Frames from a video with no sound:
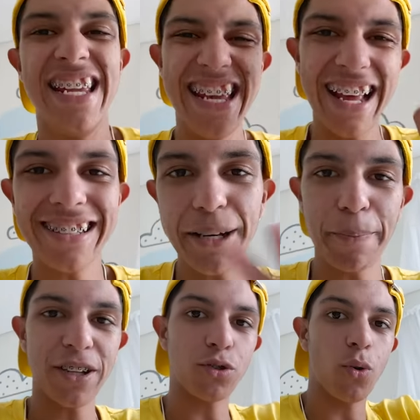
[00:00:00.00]
E essa
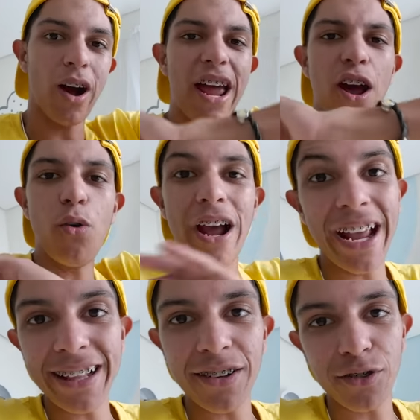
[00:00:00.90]
pessoa é o
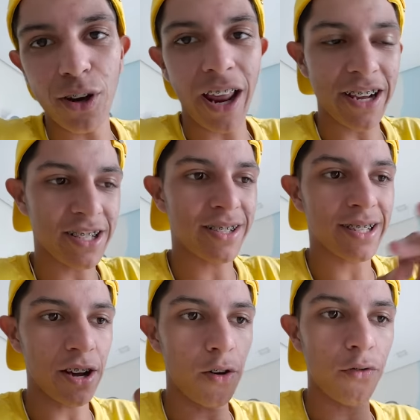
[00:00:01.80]
rei das trollagens,
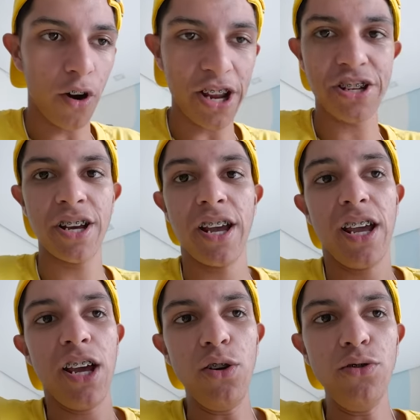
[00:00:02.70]
que é o Void.
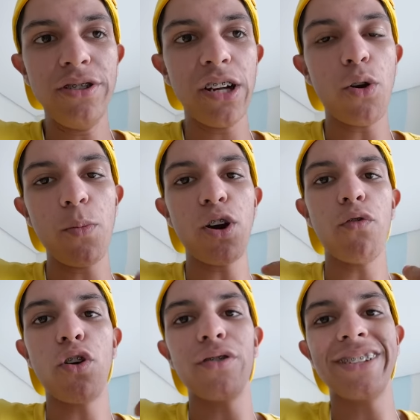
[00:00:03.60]
Eu não sei como que eu
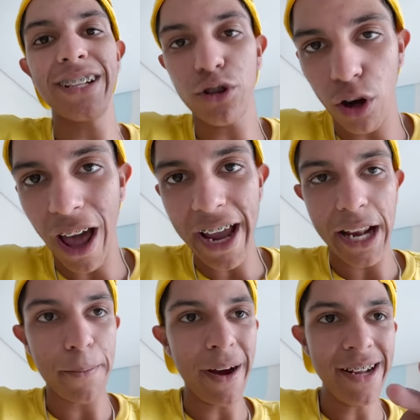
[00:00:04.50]
vou conseguir trollar
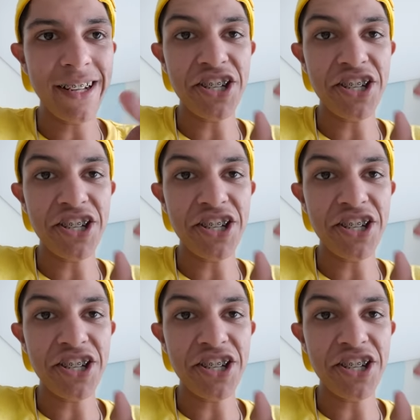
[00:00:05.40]
ele, mas a